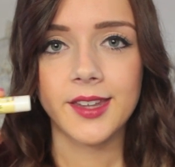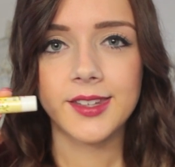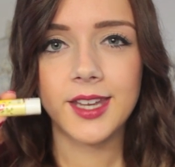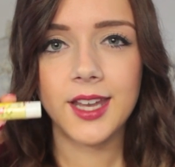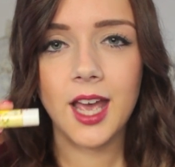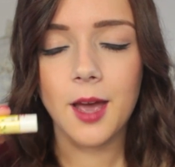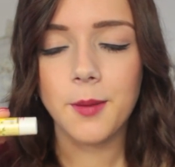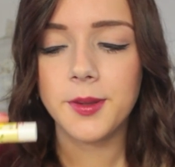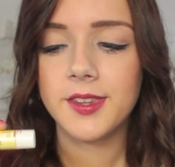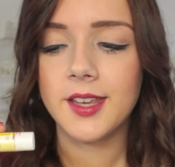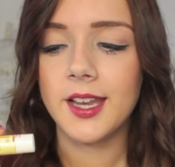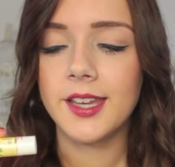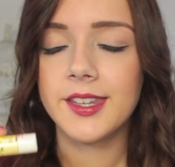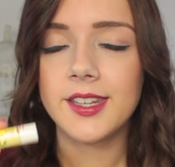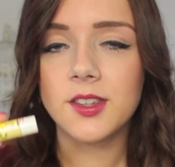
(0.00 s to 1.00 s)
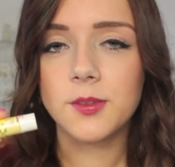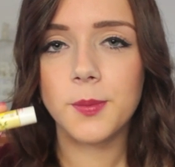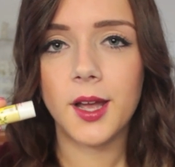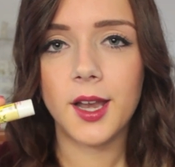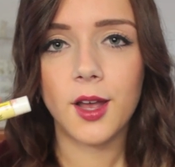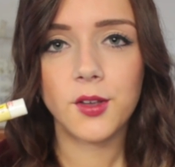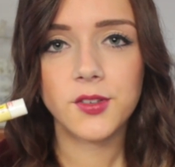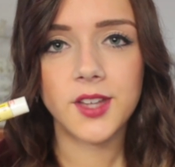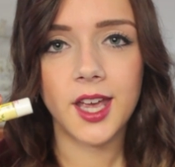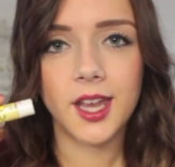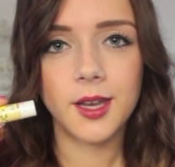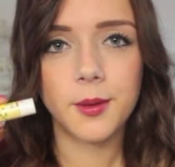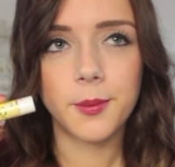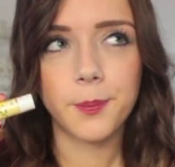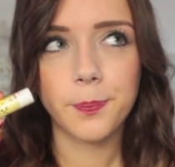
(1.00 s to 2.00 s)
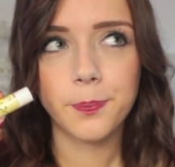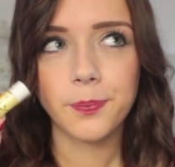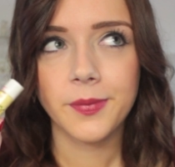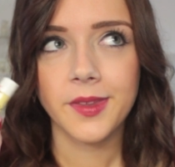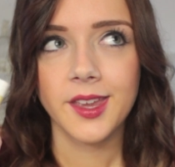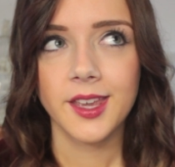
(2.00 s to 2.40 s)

Den habe ich allerdings mal aus einem,